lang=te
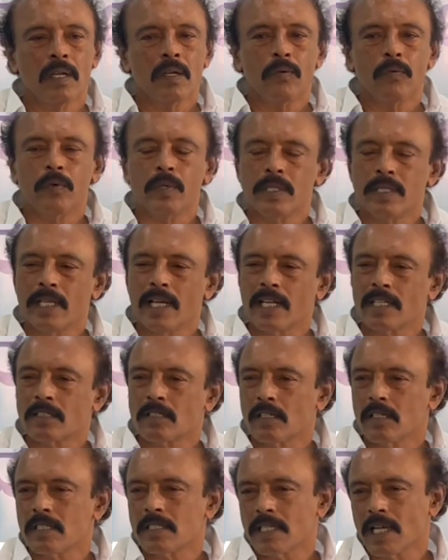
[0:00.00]

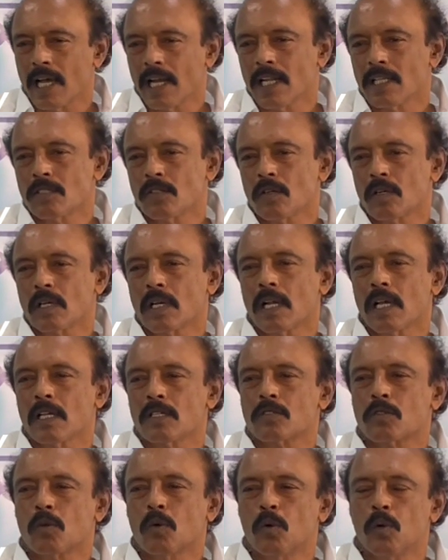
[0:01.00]
విద్యార్థులు చాలా చోట్ల
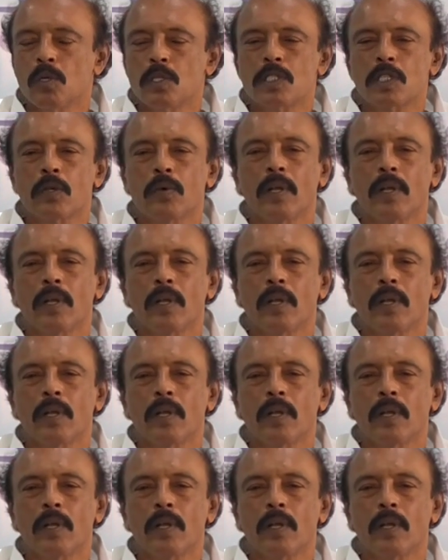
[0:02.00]
స్కూల్స్కి